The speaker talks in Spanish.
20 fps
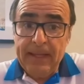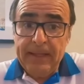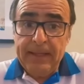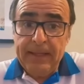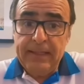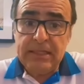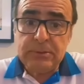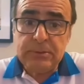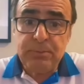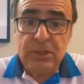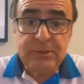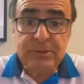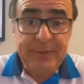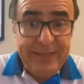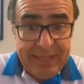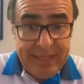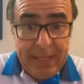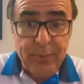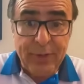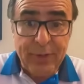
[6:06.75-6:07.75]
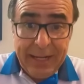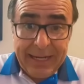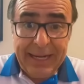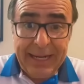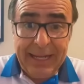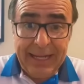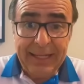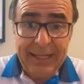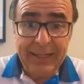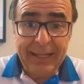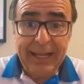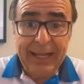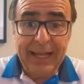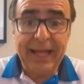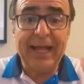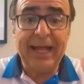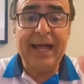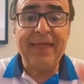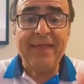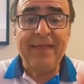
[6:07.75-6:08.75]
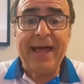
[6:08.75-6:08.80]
y después vinieron acá a,